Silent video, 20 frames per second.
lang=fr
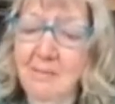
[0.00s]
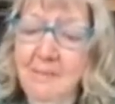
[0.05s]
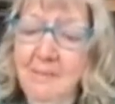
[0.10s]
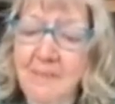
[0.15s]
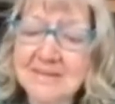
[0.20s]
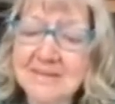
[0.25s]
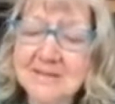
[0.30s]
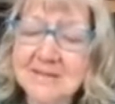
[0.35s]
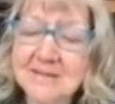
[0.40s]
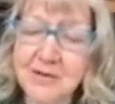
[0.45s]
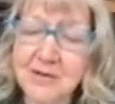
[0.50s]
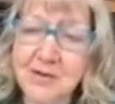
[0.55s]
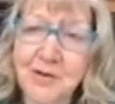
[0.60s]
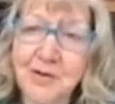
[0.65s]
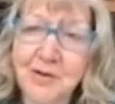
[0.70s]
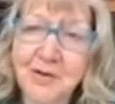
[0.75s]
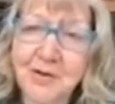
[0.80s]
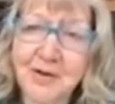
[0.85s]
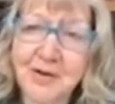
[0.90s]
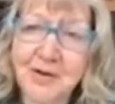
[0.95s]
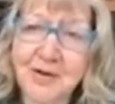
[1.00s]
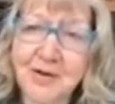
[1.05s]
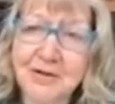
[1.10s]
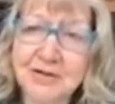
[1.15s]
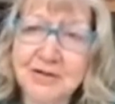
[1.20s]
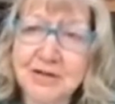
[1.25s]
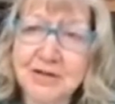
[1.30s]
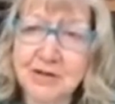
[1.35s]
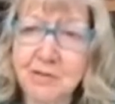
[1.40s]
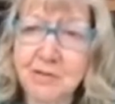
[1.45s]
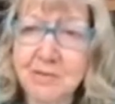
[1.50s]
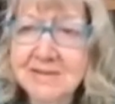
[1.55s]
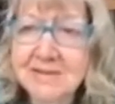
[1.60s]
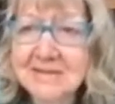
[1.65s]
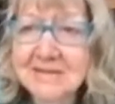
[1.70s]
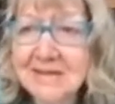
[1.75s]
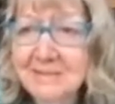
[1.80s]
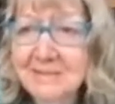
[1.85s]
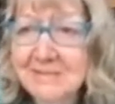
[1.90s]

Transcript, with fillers: parce que quand j'ai commencé